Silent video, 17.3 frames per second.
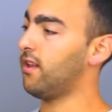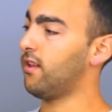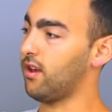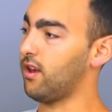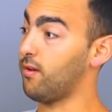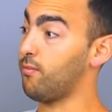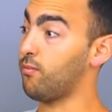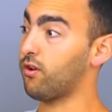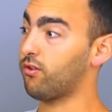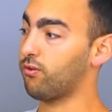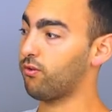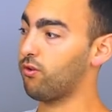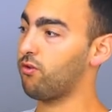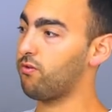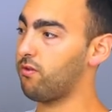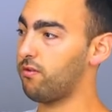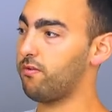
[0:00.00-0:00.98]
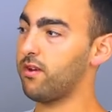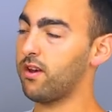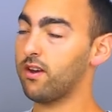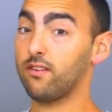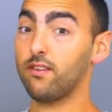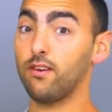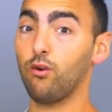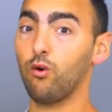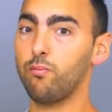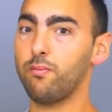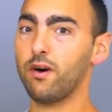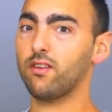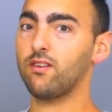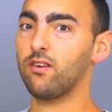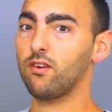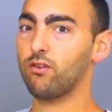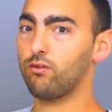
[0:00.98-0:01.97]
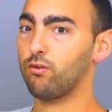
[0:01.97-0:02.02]
Et moi, ce que je vais faire, c'est
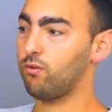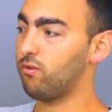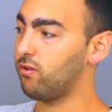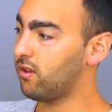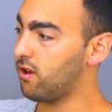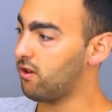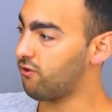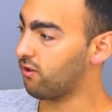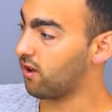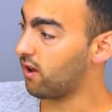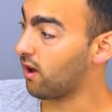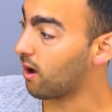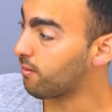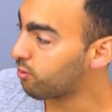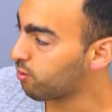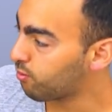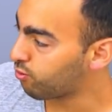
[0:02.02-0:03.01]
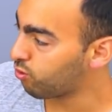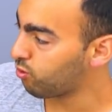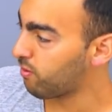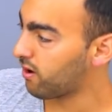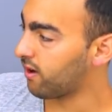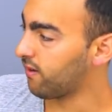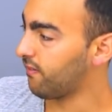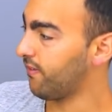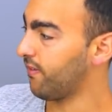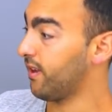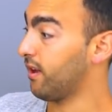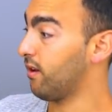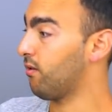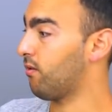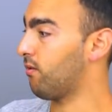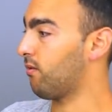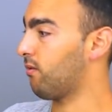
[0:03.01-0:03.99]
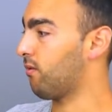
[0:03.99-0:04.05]
repartir sur une tige qui est un peu plus bas.
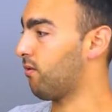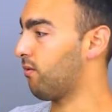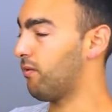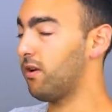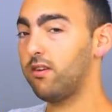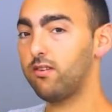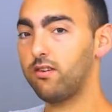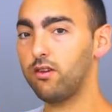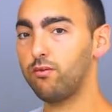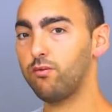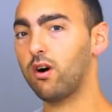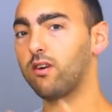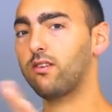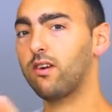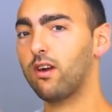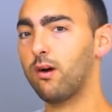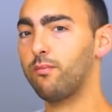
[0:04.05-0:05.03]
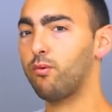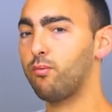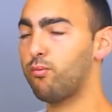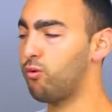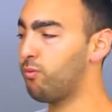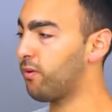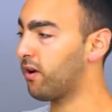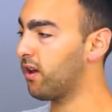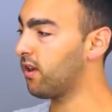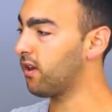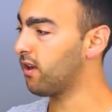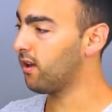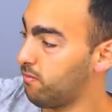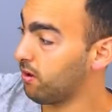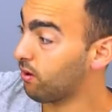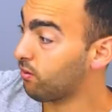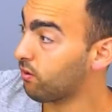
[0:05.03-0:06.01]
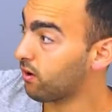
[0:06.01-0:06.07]
On, va essayer de voir ça un peu plus près.
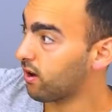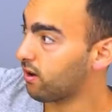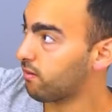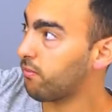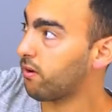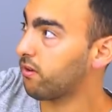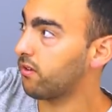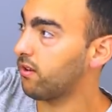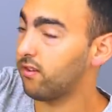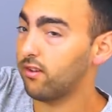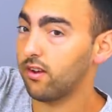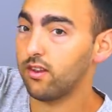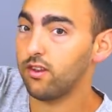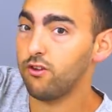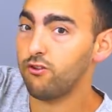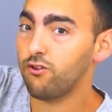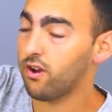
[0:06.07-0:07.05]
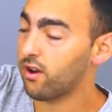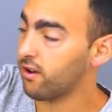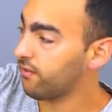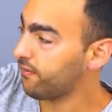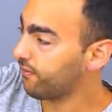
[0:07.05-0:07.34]
Mais concrètement, c'est cette tige-là.